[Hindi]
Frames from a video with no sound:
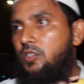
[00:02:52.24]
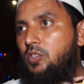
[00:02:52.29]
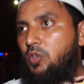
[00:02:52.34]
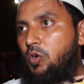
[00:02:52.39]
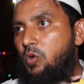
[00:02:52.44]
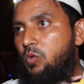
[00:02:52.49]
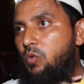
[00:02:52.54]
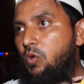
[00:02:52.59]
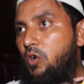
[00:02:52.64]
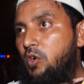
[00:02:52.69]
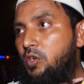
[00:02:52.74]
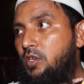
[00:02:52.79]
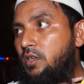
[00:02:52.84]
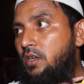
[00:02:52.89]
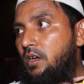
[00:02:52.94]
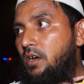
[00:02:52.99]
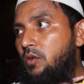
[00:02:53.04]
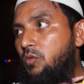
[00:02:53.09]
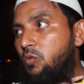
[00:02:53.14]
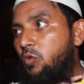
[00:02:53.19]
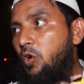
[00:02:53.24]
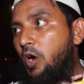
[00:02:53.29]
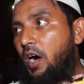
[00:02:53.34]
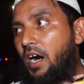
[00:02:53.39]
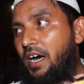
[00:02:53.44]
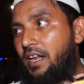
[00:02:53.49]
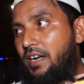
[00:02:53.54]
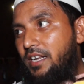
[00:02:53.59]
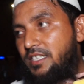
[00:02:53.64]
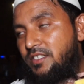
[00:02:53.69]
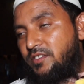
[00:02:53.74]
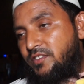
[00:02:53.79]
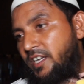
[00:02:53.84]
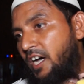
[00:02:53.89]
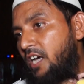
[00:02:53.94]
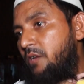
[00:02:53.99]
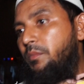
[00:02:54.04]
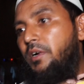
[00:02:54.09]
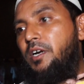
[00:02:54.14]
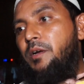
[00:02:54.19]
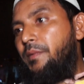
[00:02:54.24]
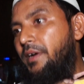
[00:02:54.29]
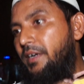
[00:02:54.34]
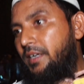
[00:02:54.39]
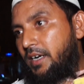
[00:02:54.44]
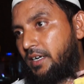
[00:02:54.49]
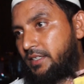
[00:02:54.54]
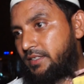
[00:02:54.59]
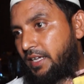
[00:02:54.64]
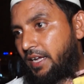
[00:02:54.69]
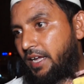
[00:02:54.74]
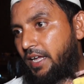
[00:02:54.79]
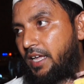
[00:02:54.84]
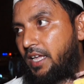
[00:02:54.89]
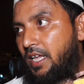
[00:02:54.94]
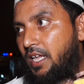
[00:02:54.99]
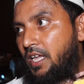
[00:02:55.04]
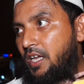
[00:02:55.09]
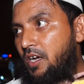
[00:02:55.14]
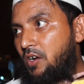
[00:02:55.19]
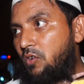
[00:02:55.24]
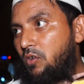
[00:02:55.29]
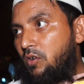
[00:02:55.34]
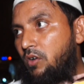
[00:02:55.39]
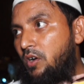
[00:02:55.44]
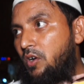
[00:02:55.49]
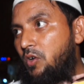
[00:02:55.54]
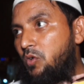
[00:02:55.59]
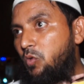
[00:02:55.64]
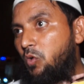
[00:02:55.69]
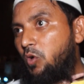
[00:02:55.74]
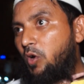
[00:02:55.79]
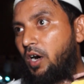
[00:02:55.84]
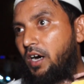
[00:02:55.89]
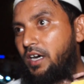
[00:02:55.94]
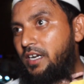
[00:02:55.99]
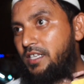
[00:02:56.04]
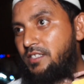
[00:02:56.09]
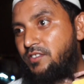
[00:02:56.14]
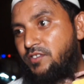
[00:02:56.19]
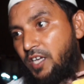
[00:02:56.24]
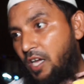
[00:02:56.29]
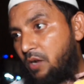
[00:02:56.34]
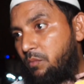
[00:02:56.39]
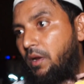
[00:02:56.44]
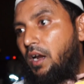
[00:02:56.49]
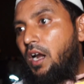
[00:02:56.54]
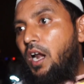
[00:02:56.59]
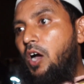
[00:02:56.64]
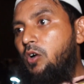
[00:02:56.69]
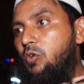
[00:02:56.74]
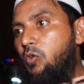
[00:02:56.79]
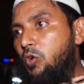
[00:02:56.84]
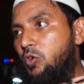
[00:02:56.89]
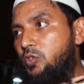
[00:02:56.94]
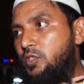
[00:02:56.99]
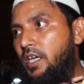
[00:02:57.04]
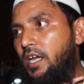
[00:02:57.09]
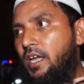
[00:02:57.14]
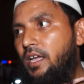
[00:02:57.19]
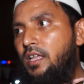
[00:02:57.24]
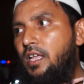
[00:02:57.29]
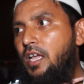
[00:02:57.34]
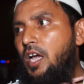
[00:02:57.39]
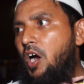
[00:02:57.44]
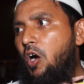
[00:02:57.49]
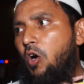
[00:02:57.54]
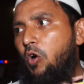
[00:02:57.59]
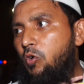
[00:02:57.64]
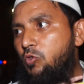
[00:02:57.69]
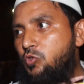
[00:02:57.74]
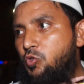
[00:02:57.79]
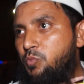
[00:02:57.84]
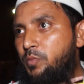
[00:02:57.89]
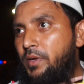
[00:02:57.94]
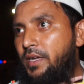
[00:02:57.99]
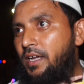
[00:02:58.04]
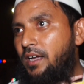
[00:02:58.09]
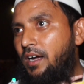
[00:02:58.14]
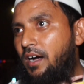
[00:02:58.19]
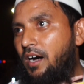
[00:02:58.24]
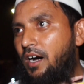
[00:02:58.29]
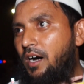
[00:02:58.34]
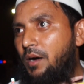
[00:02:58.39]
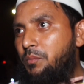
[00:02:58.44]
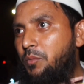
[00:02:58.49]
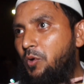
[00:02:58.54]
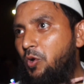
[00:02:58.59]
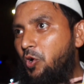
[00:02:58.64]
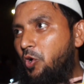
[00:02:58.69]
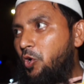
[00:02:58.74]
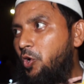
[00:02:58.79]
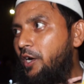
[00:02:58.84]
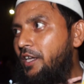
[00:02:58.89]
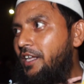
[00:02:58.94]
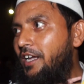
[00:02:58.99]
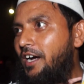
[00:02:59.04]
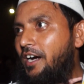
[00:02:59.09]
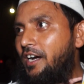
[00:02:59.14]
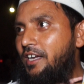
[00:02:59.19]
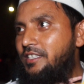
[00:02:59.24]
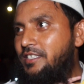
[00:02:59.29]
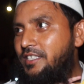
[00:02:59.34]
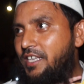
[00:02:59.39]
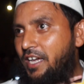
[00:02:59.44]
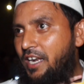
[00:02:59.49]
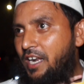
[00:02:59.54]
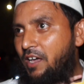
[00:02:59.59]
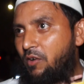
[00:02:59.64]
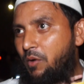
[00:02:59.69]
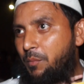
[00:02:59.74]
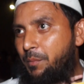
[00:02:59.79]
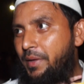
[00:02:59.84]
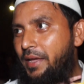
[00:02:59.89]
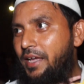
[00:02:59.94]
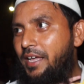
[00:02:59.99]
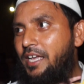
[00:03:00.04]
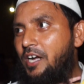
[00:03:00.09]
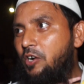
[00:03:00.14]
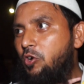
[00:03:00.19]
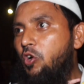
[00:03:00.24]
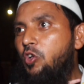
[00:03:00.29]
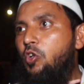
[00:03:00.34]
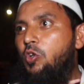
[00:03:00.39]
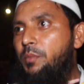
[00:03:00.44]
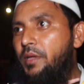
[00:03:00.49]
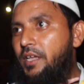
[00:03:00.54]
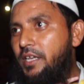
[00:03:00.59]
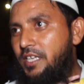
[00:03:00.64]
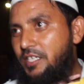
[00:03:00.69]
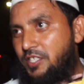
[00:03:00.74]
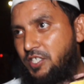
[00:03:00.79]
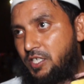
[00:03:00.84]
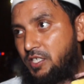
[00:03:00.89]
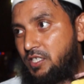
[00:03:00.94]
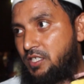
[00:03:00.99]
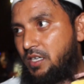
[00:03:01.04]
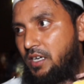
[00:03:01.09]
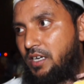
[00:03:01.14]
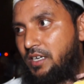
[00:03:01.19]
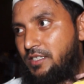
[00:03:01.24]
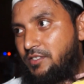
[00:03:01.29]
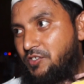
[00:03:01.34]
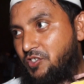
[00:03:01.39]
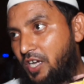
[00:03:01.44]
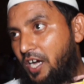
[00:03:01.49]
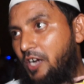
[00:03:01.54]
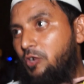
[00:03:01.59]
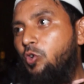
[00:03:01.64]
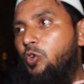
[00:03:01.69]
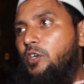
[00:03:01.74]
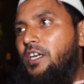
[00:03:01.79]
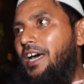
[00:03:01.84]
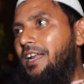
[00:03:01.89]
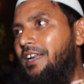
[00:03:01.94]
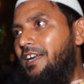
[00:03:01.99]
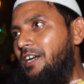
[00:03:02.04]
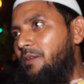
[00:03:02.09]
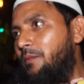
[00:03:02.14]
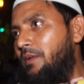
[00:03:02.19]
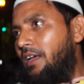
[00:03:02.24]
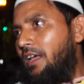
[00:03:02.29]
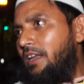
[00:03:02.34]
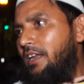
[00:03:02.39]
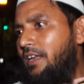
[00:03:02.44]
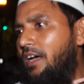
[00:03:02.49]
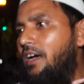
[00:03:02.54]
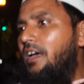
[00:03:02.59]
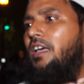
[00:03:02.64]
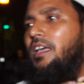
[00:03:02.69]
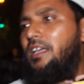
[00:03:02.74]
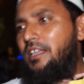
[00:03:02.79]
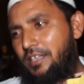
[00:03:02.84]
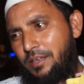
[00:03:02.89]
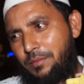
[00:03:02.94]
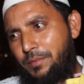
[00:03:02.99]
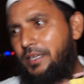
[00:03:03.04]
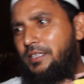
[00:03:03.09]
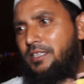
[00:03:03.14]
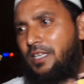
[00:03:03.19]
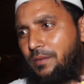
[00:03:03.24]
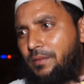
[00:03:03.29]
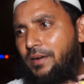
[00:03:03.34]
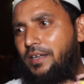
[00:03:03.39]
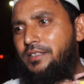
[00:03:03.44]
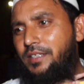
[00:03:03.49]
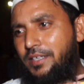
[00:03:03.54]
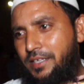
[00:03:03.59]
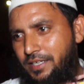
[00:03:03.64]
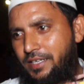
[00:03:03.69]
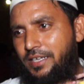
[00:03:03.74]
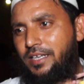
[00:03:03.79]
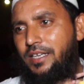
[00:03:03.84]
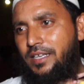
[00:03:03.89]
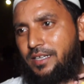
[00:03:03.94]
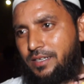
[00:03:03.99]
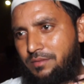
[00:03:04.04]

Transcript: तो वो वो हर इंसान पर डिपेंड करता है वो हर इंसान पर लागू होता है और उसमें आप लोग या इसके अलावा मैं या कोई भी किसी इंसान को टारगेट बना लेना ये बेहतर बात नहीं है